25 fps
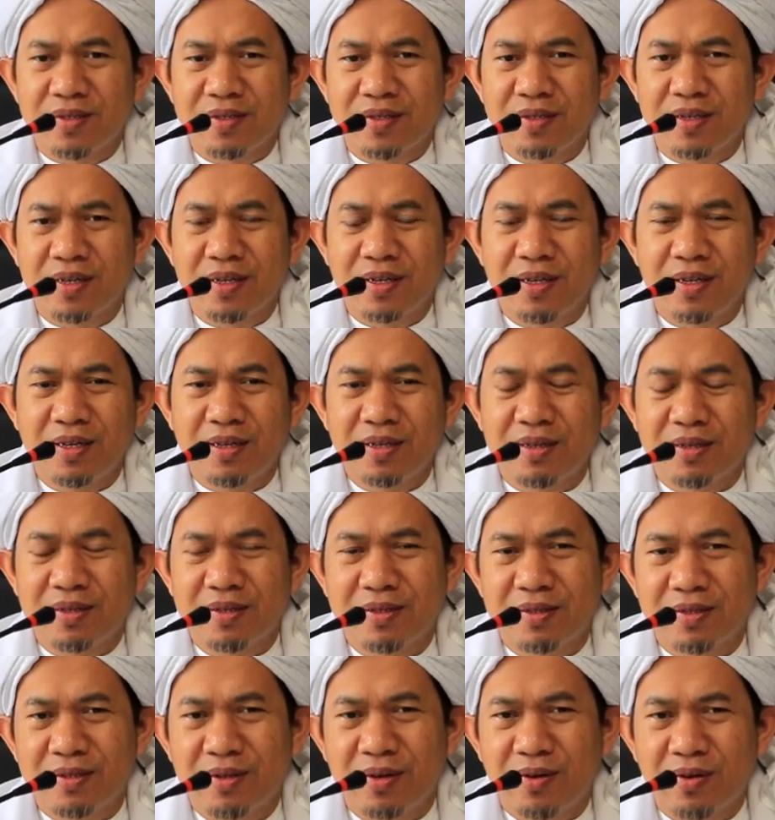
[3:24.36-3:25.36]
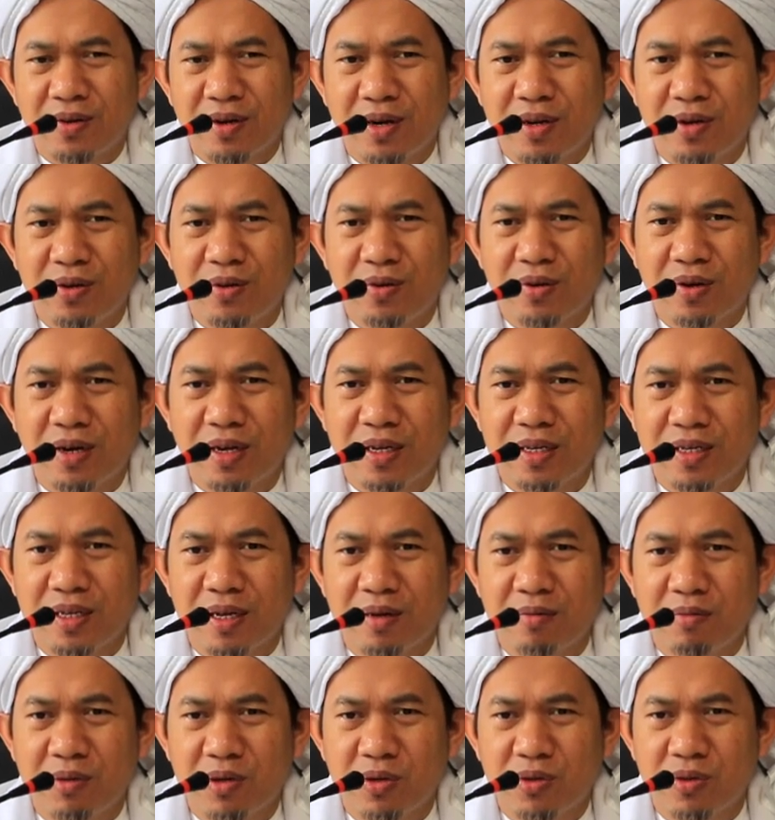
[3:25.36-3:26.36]
Jadi orang-orang
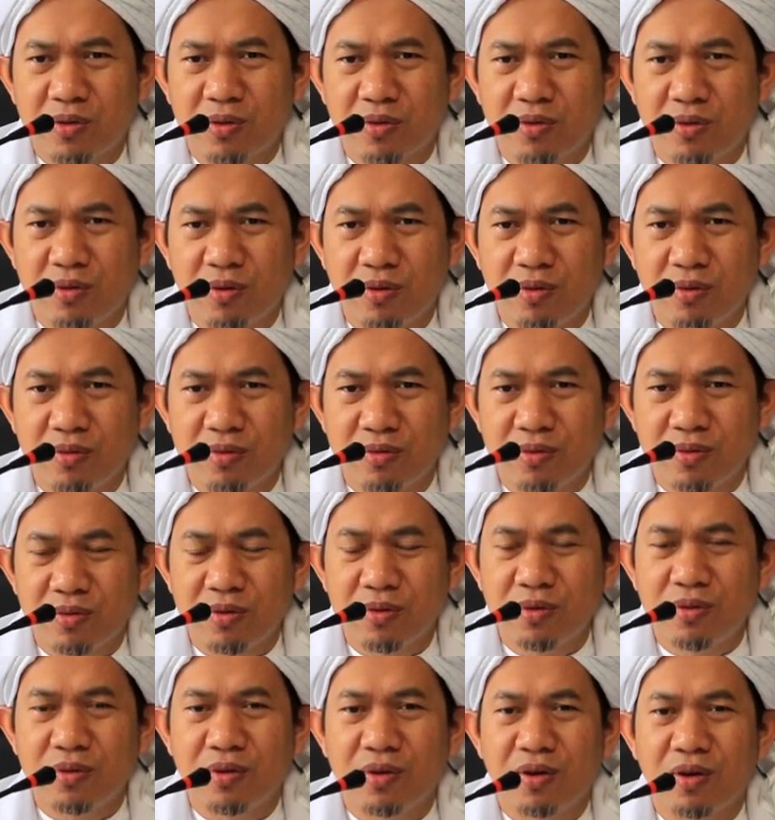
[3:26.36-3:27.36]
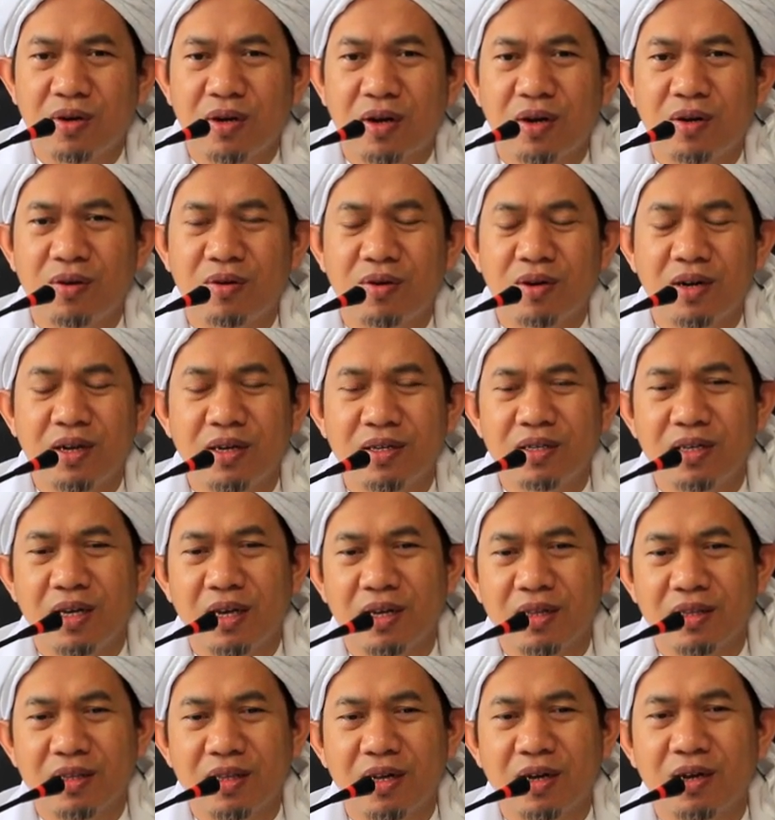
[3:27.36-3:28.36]
yang bersyukur tuh orang-orang
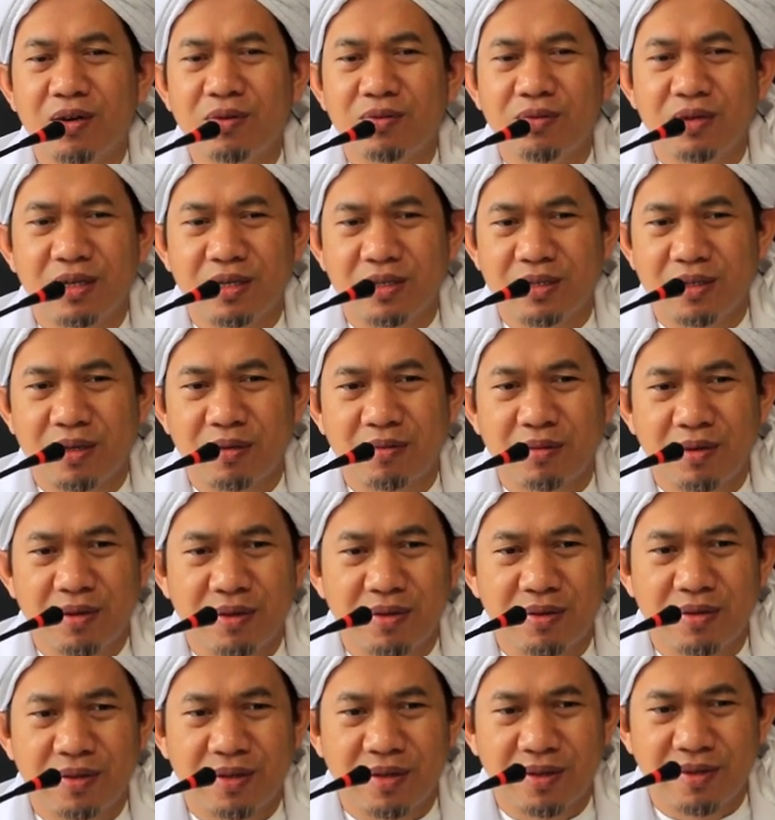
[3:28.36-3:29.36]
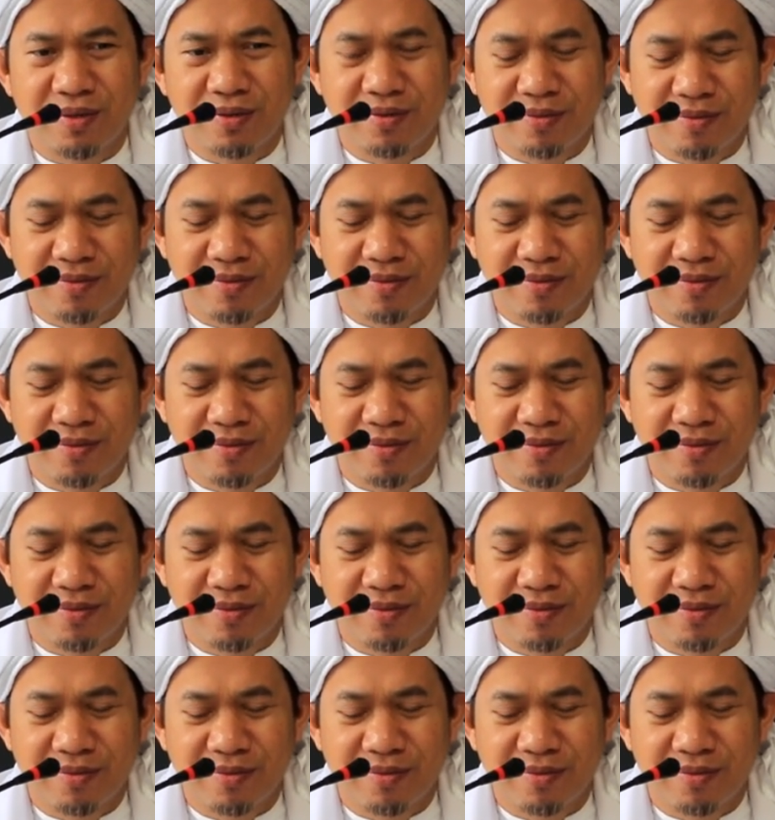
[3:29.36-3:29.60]
yang takwa sama Allah.